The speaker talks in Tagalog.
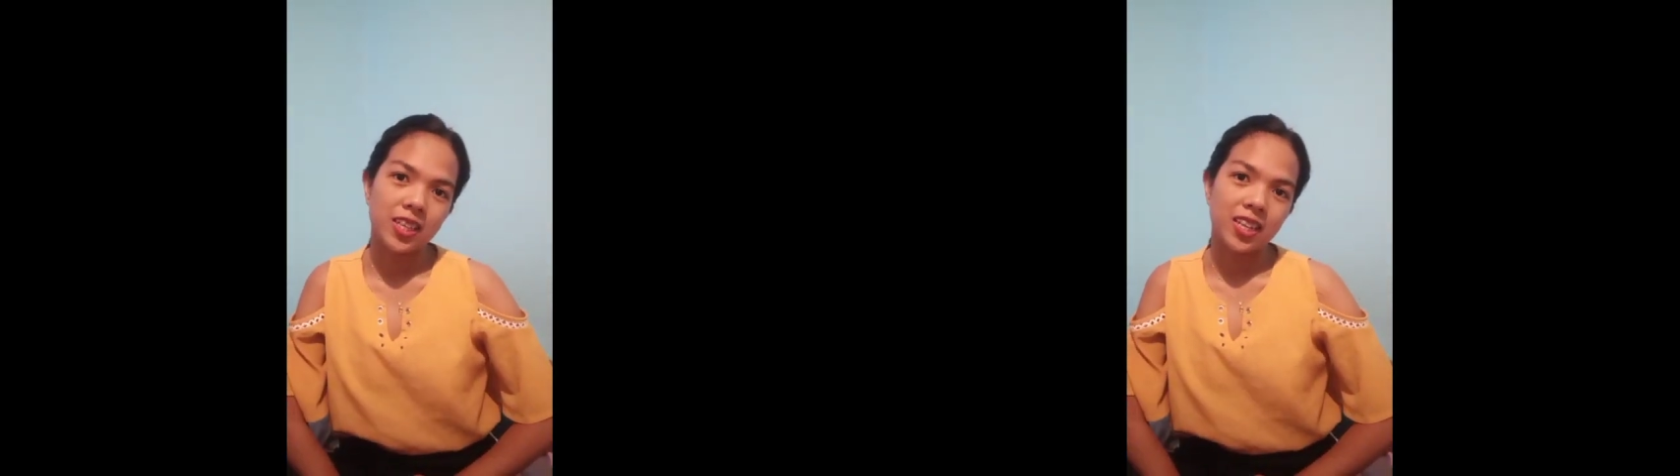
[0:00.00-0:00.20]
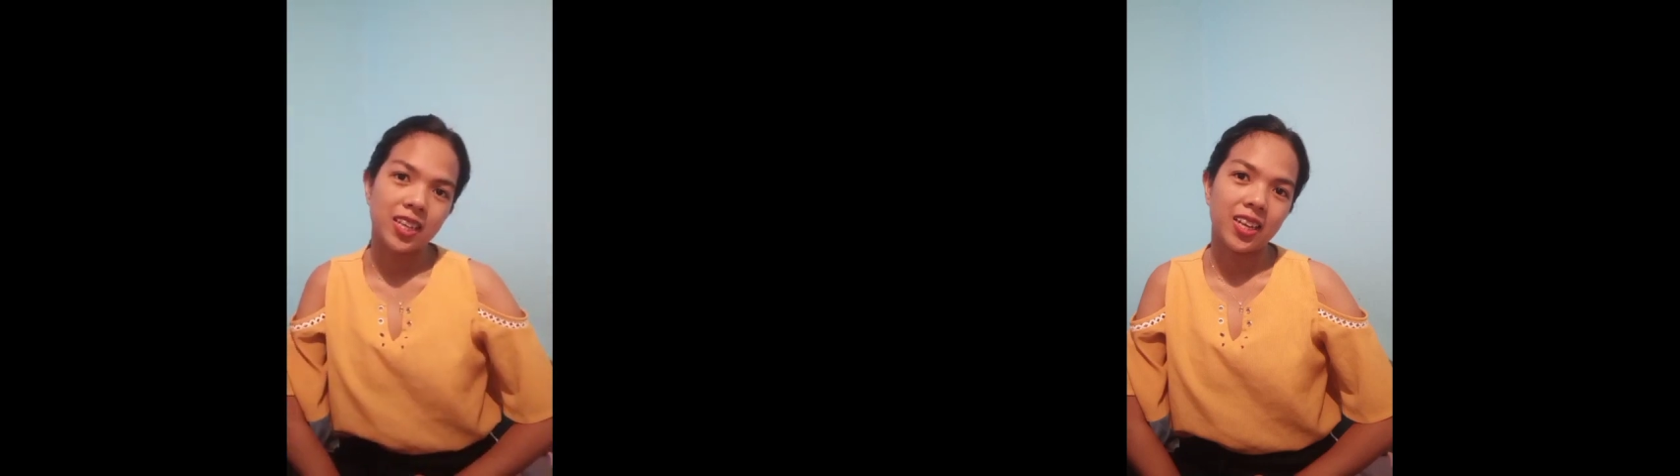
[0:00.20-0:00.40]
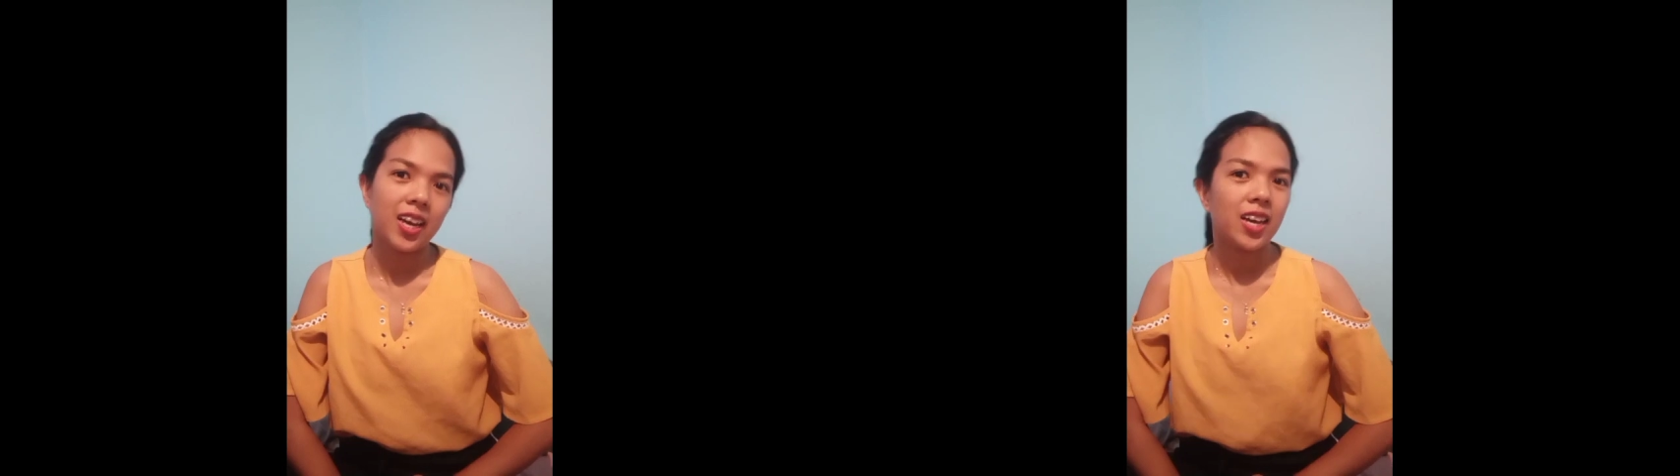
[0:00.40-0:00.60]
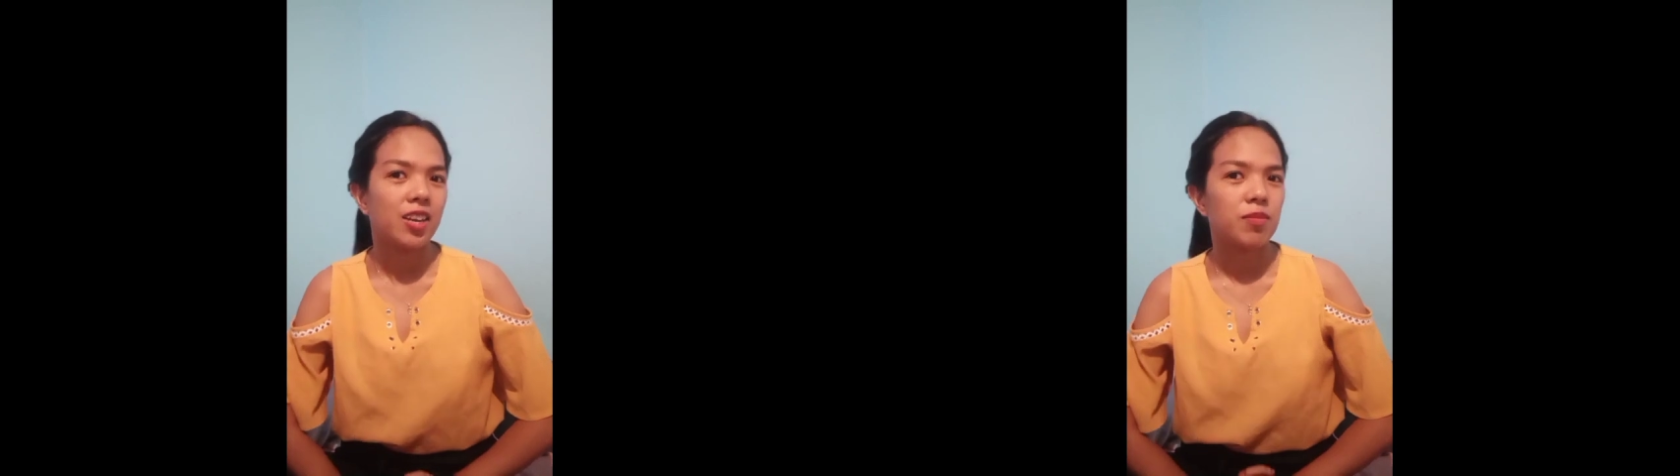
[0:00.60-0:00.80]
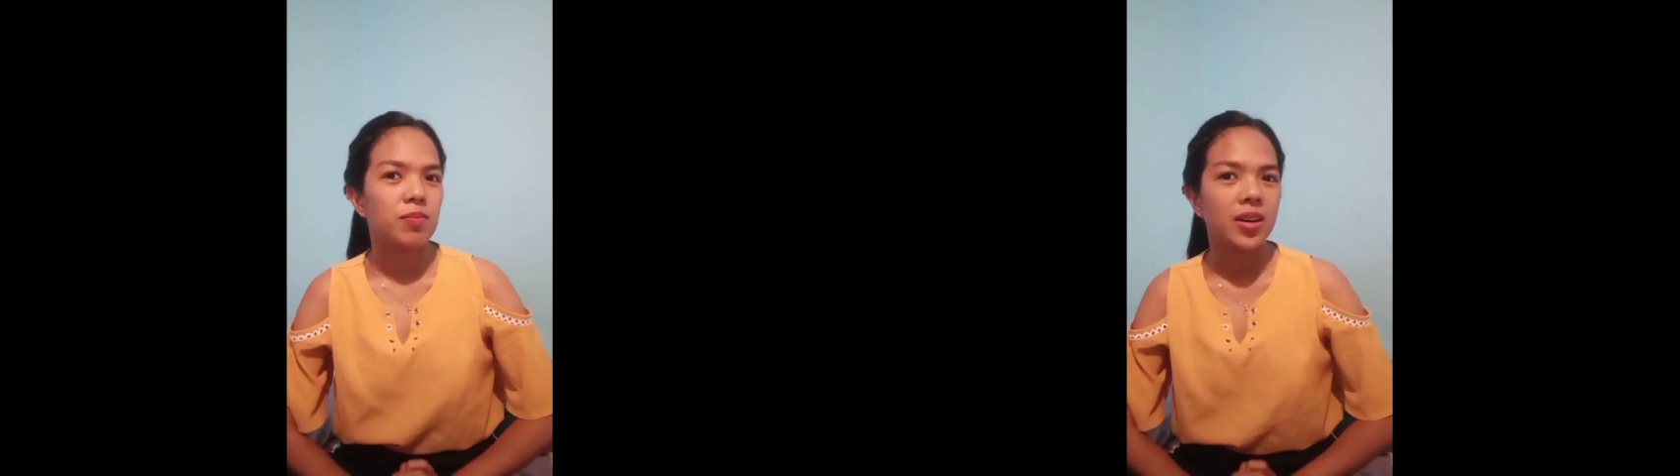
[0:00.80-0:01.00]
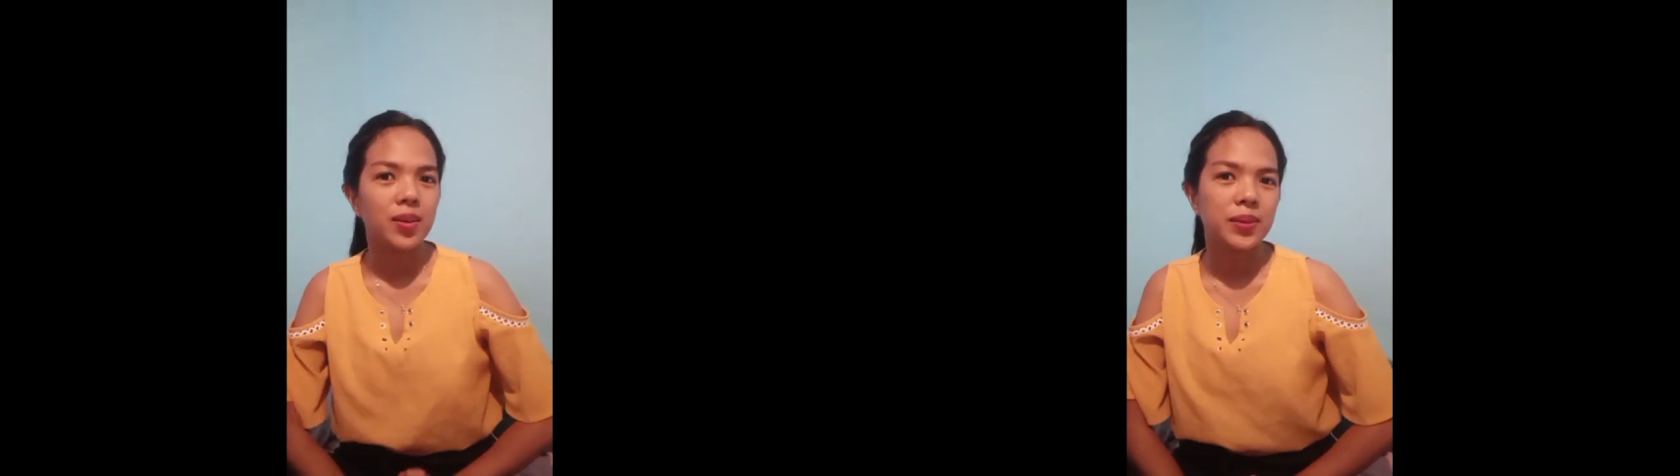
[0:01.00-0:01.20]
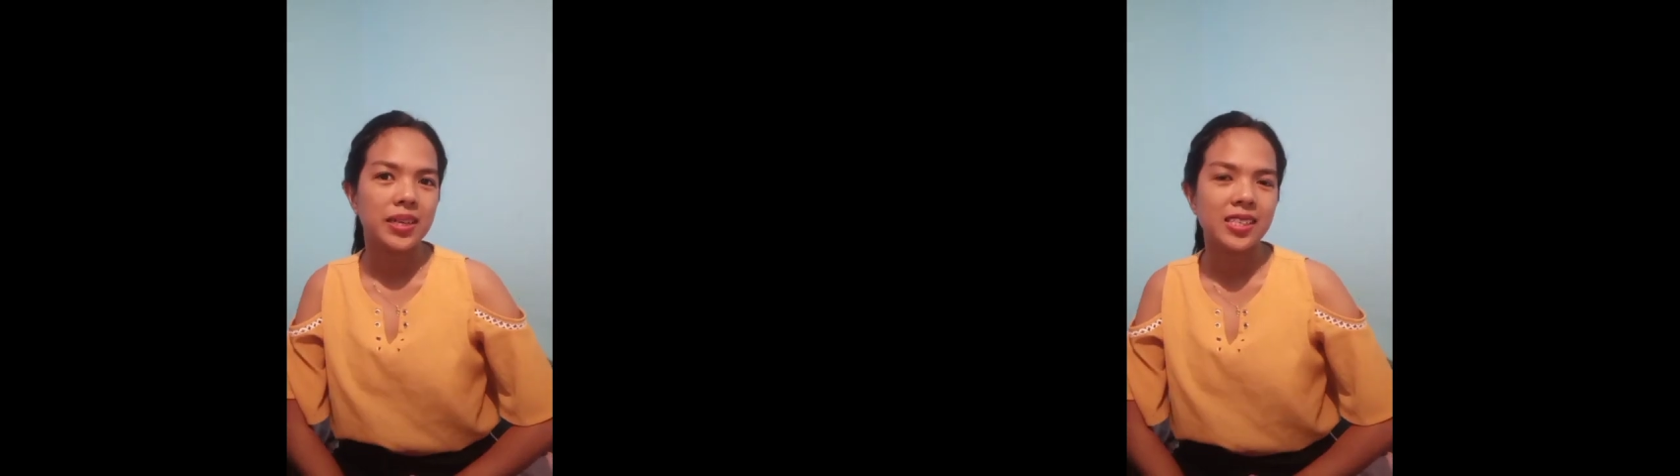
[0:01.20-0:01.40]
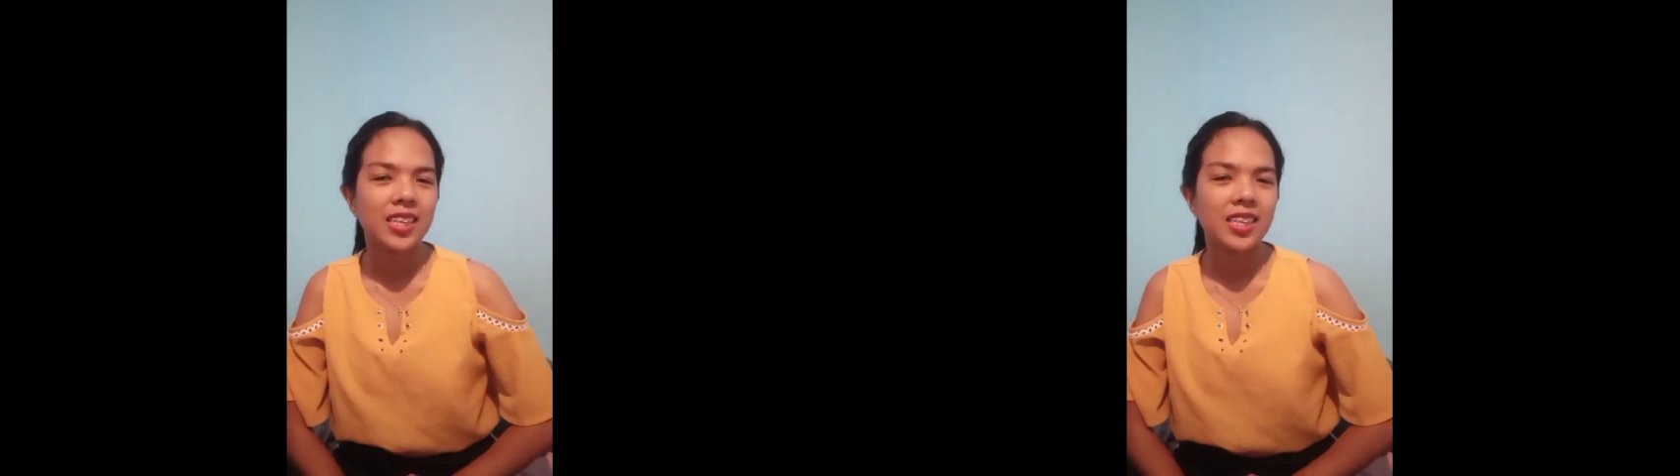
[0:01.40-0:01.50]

natin kay mama.